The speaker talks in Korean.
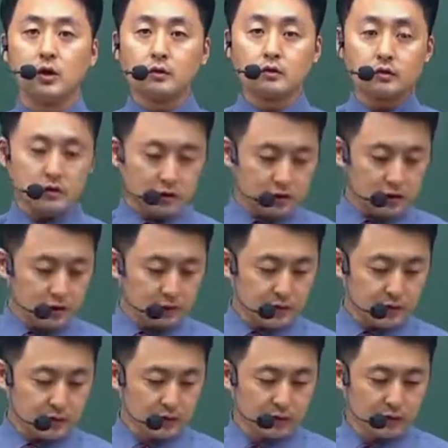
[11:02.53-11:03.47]
특히 직업
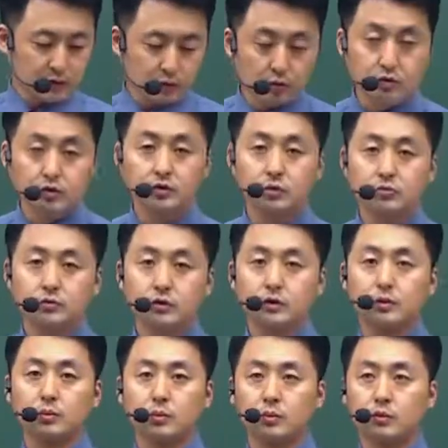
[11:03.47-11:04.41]
상담에서는 뭐 직업 문제
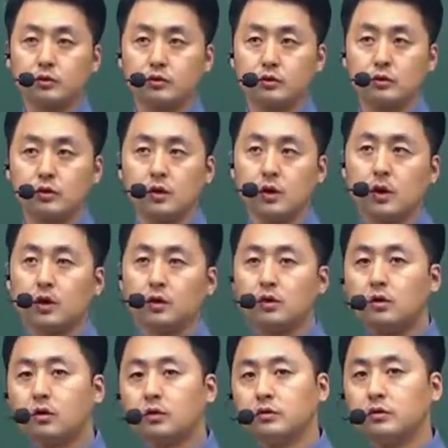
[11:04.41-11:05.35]
때문에 오겠죠.
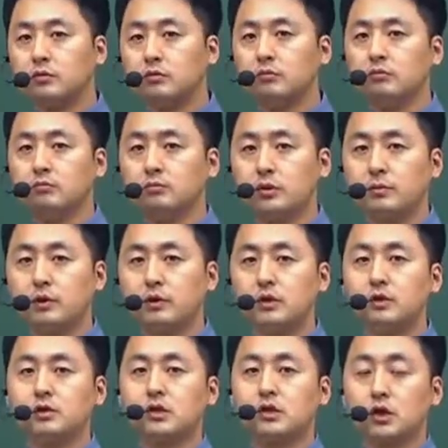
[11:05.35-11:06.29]
그것은
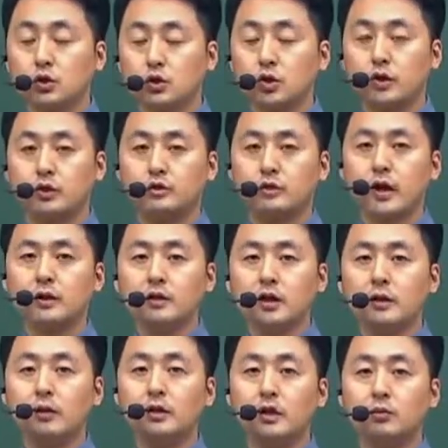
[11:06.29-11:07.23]
비밀을 지켜줘야 해요.
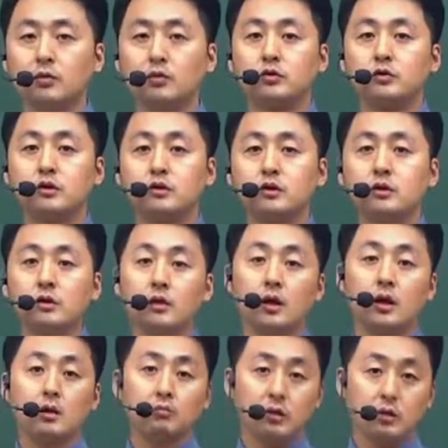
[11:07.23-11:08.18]
상담의 기본 원칙은
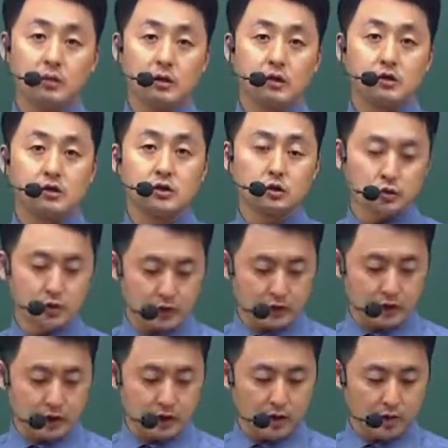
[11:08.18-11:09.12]
비밀을 지켜줘야
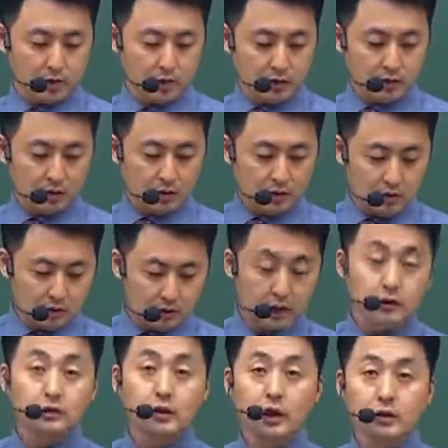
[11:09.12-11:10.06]
된다. 예. 다,
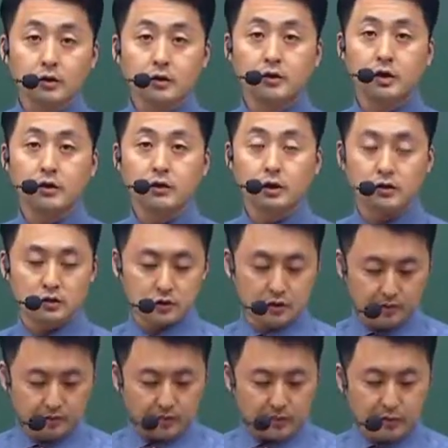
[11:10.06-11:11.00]
당연히
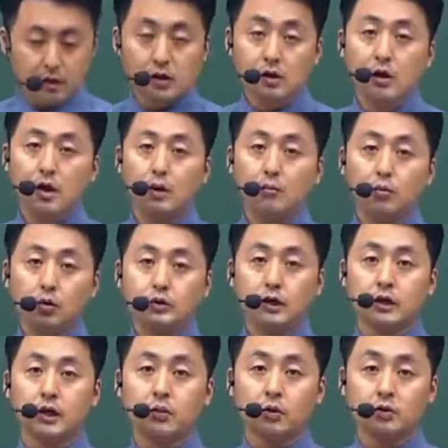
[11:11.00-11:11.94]
이해되시죠? 비밀
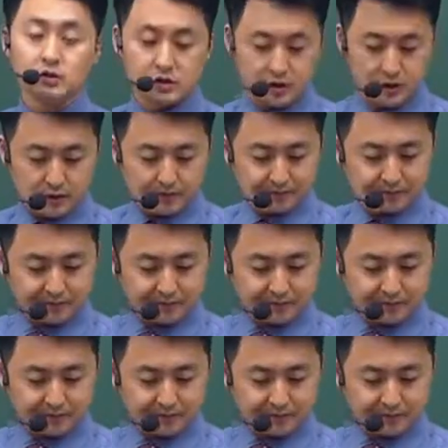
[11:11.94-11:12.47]
보장의 원칙.